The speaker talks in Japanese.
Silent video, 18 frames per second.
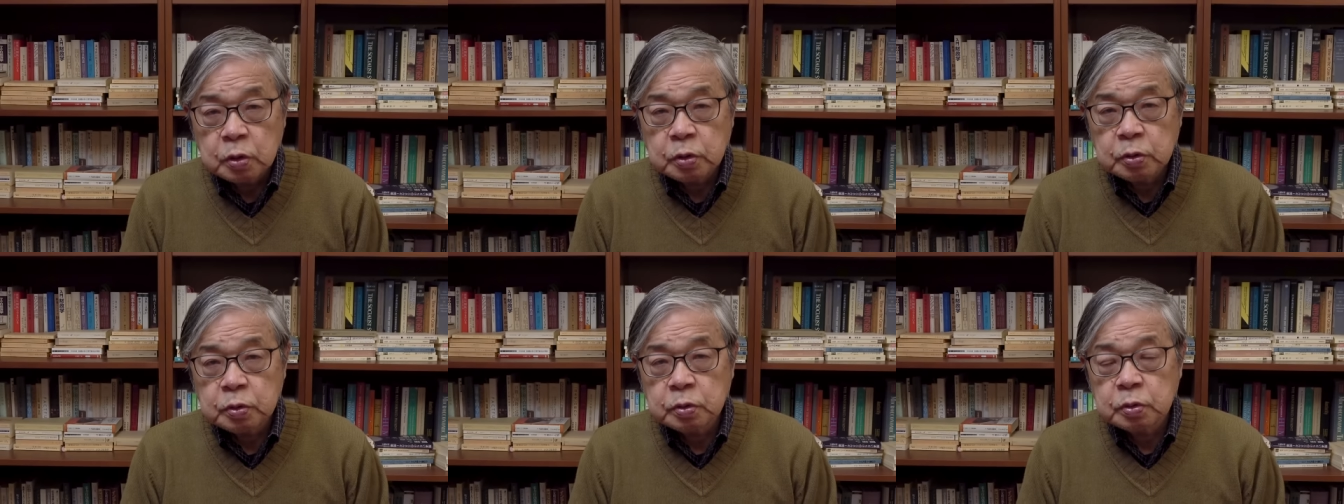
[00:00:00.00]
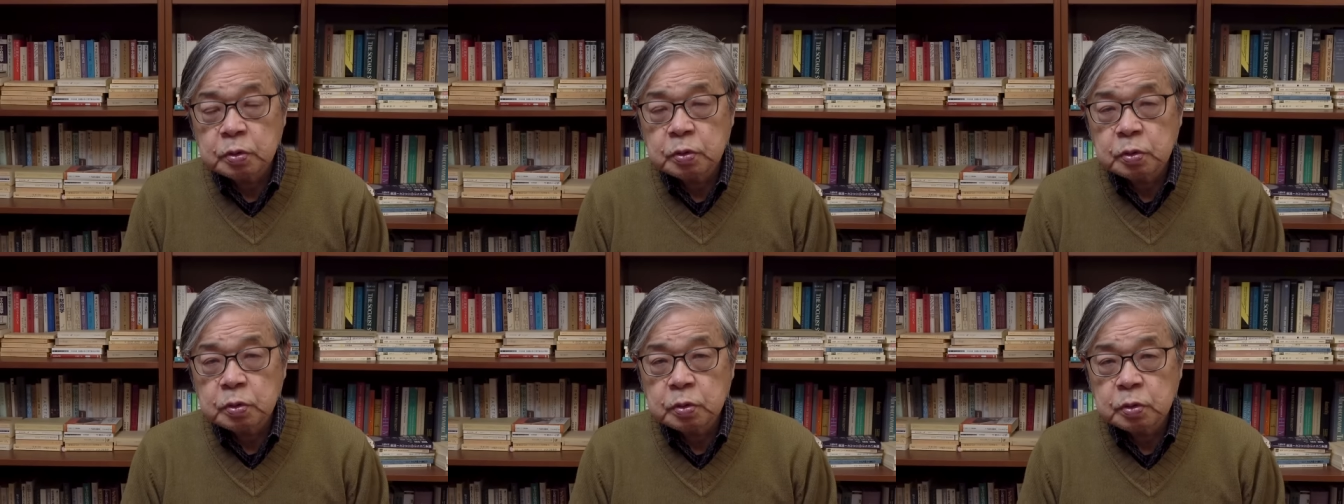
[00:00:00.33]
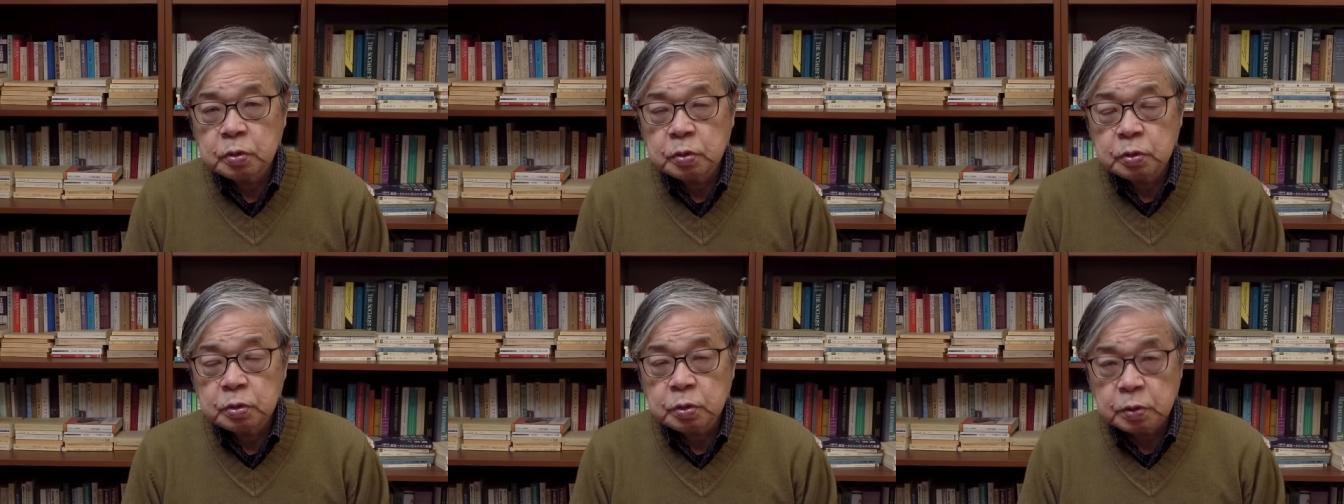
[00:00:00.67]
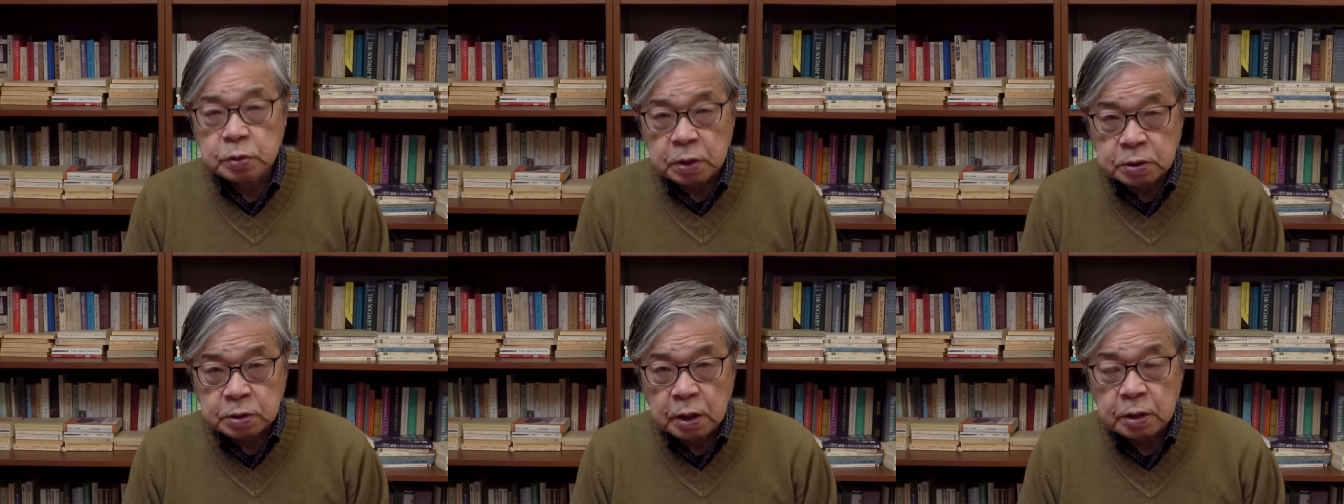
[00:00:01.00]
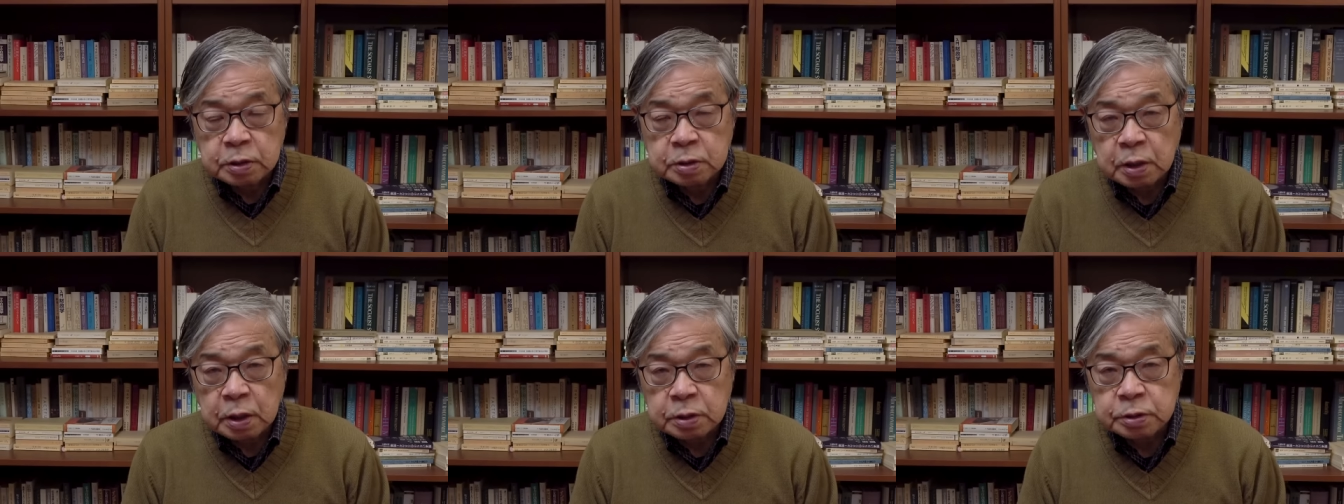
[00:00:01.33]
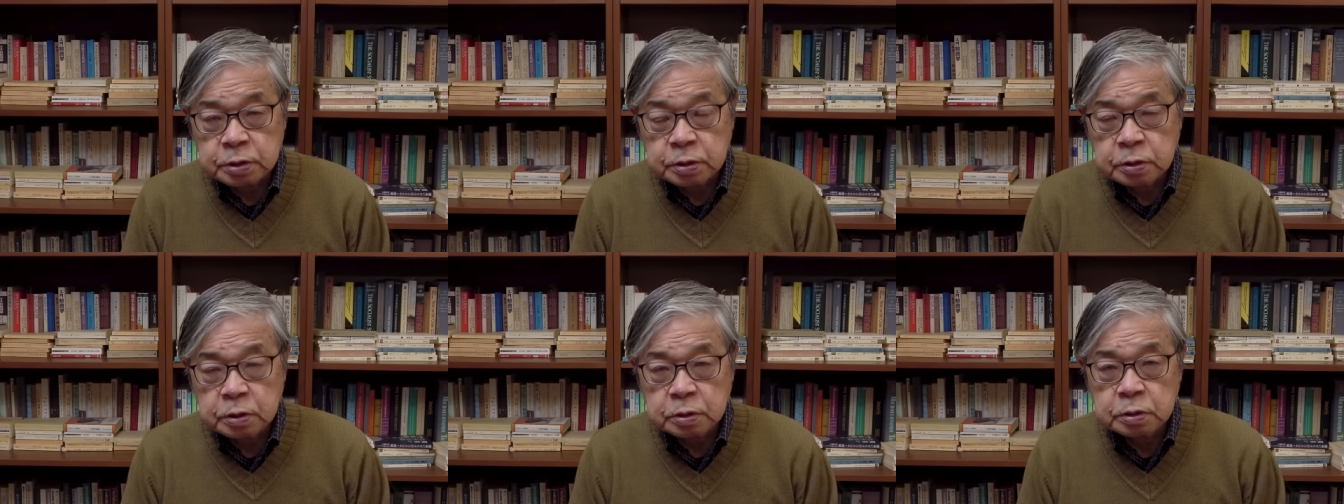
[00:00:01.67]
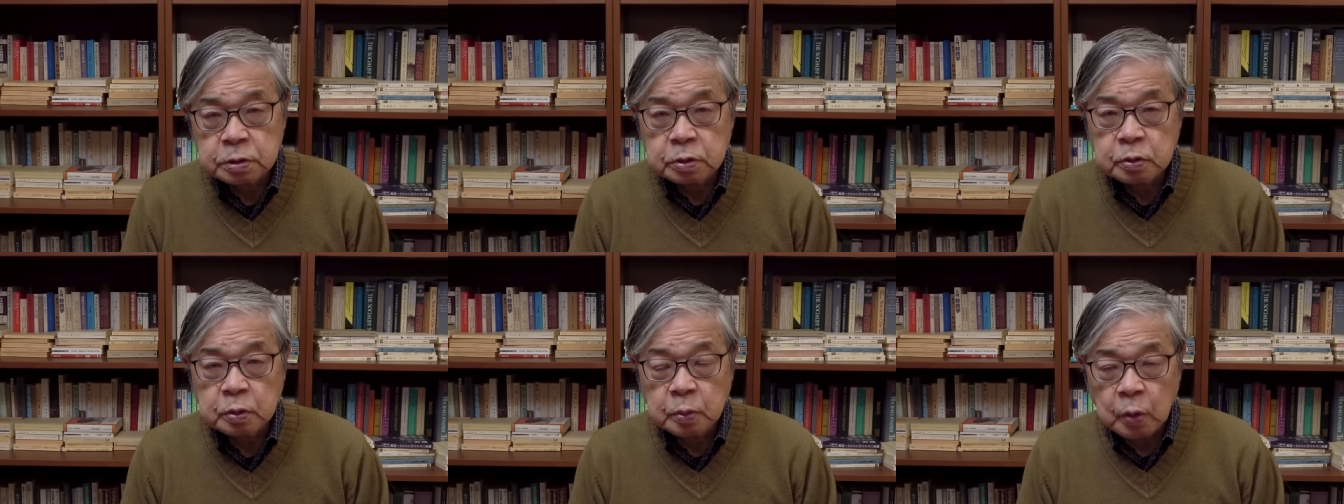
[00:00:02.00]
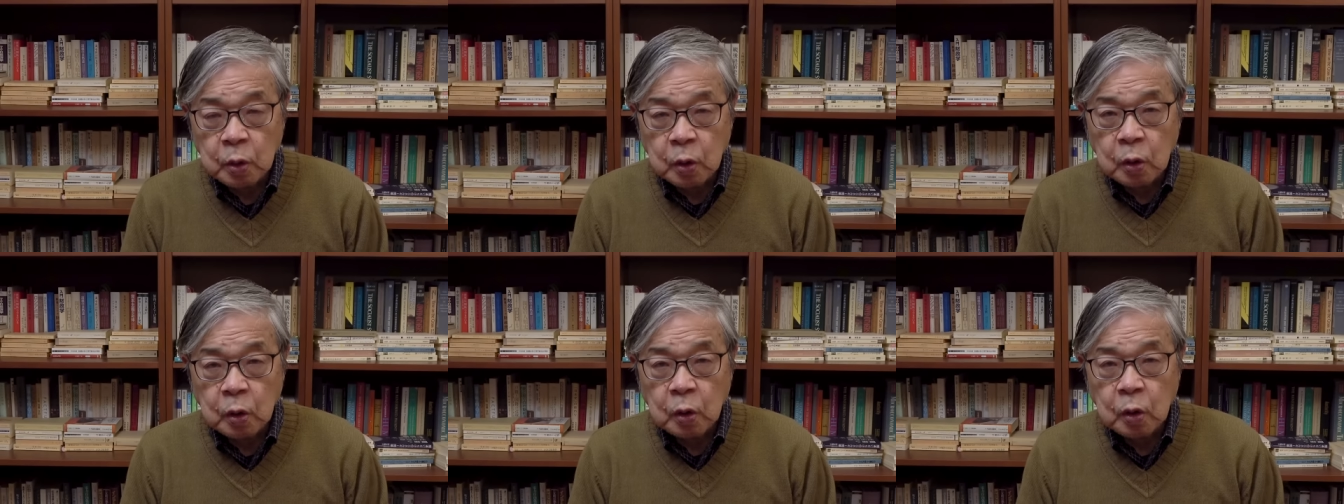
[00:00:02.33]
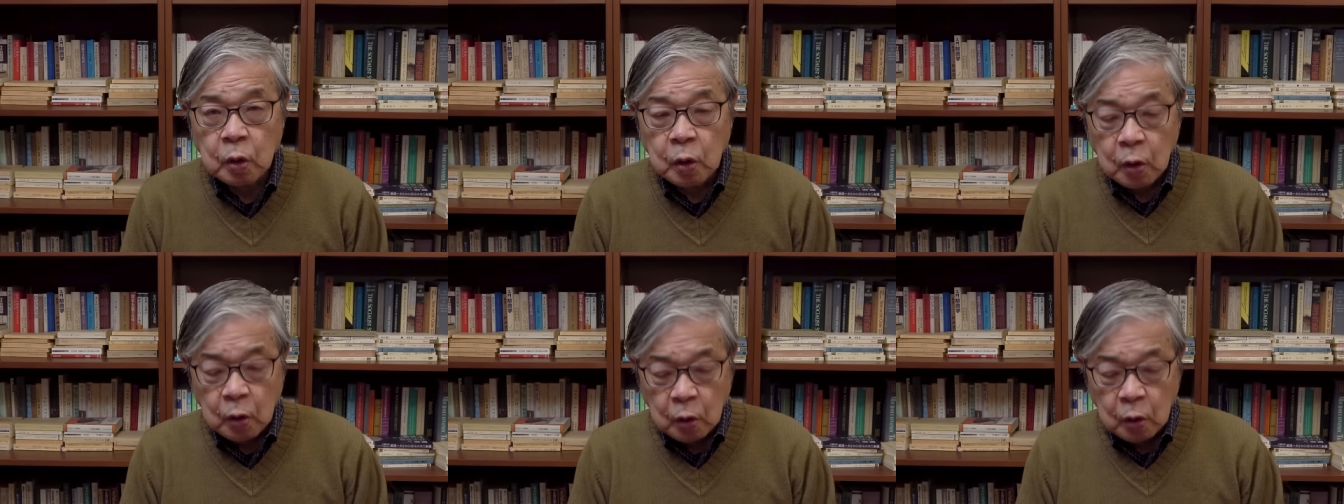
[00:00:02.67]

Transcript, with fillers: いう捜査に入ったらしいんですけども、